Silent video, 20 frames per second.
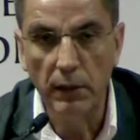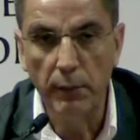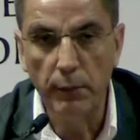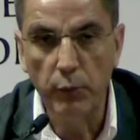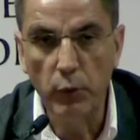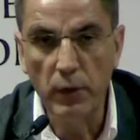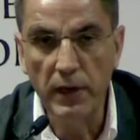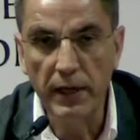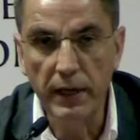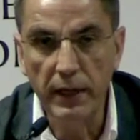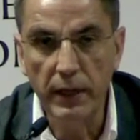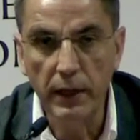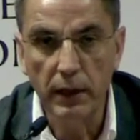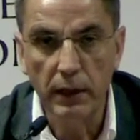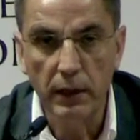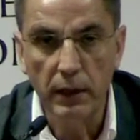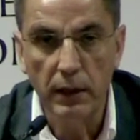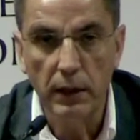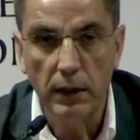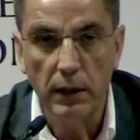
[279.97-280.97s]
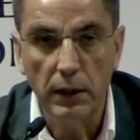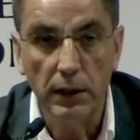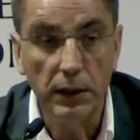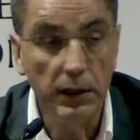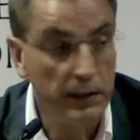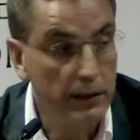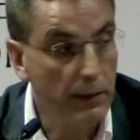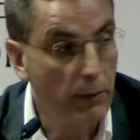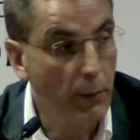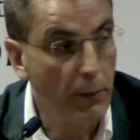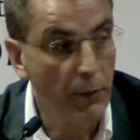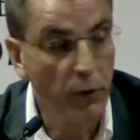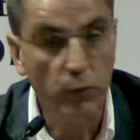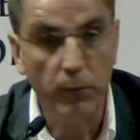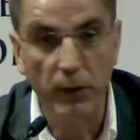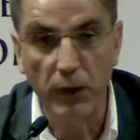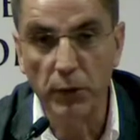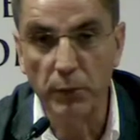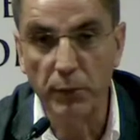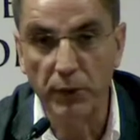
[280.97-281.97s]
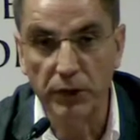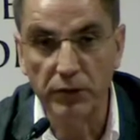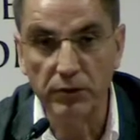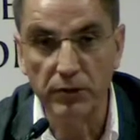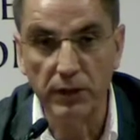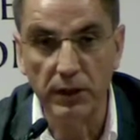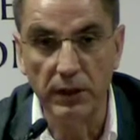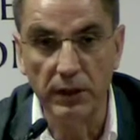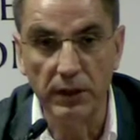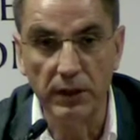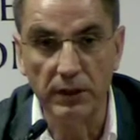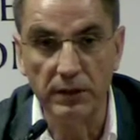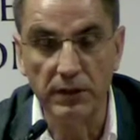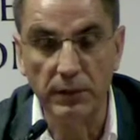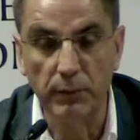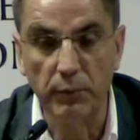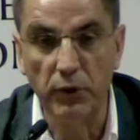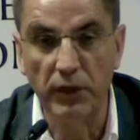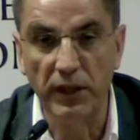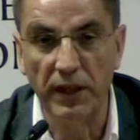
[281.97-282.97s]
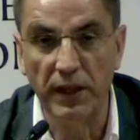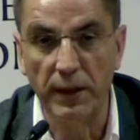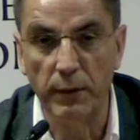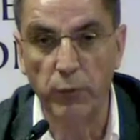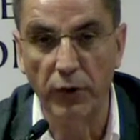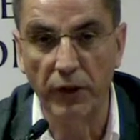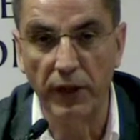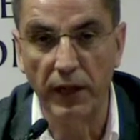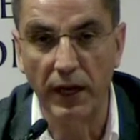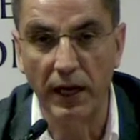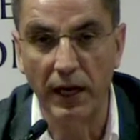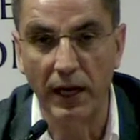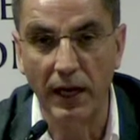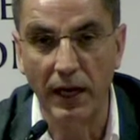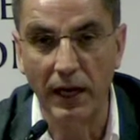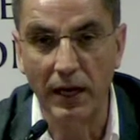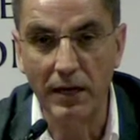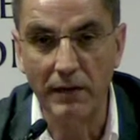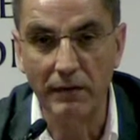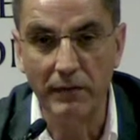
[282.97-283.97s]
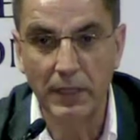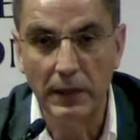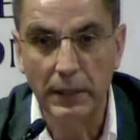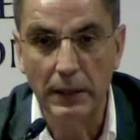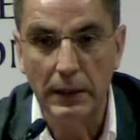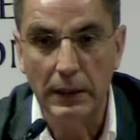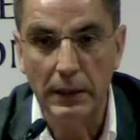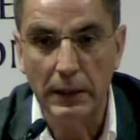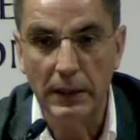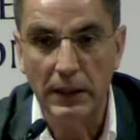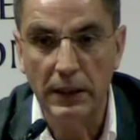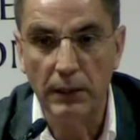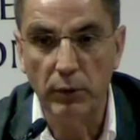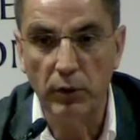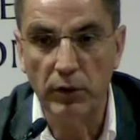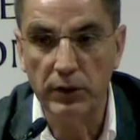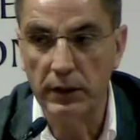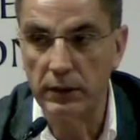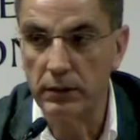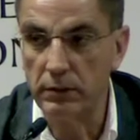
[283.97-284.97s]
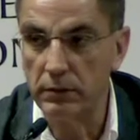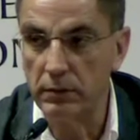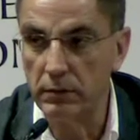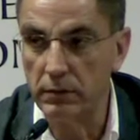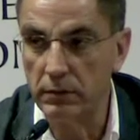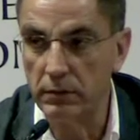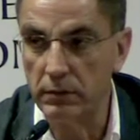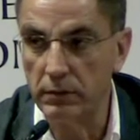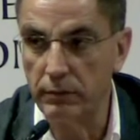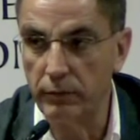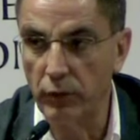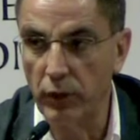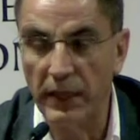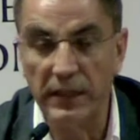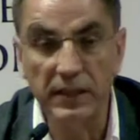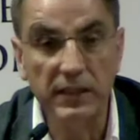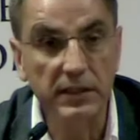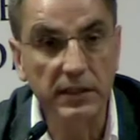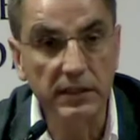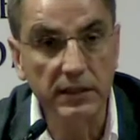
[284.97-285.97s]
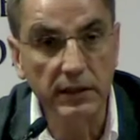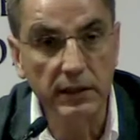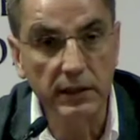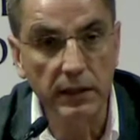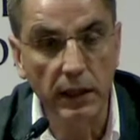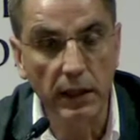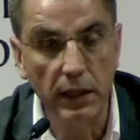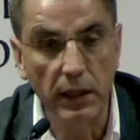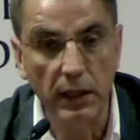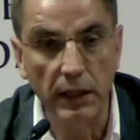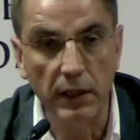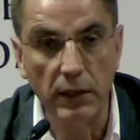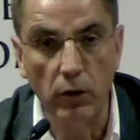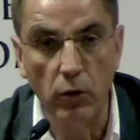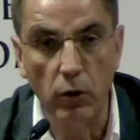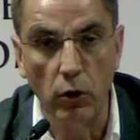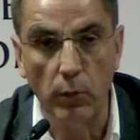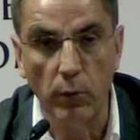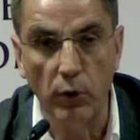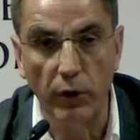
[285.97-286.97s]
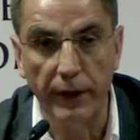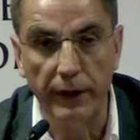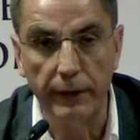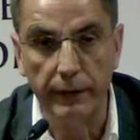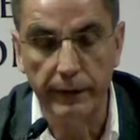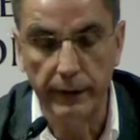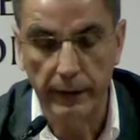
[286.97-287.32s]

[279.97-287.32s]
públicas y estamos preocupados por eso que se pueda desbordar la gala y por lo tanto por pues, la gente se sienta incómoda. ¿no?